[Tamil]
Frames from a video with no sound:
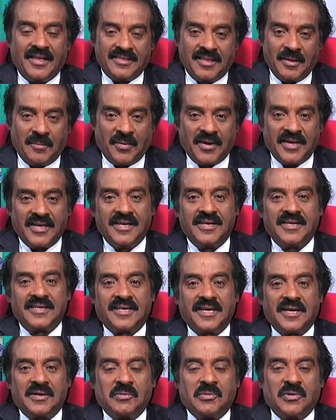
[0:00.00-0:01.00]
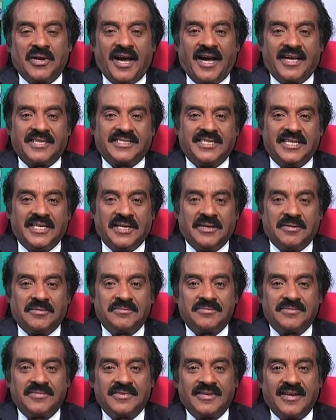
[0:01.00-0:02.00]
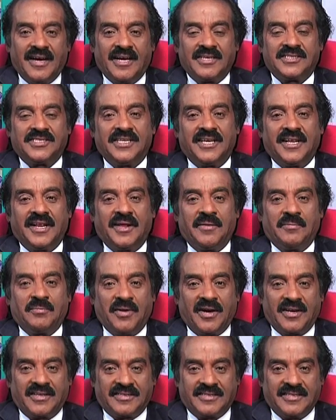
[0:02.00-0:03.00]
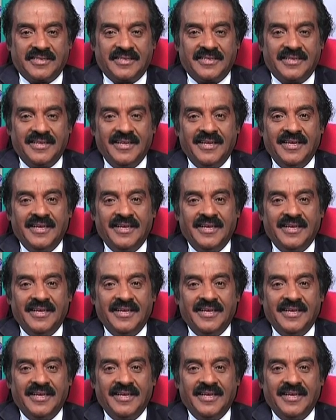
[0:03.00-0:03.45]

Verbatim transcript: அந்த பையனுக்கே கூட ஆச்சரியம் ஆசிரியரை பார்த்து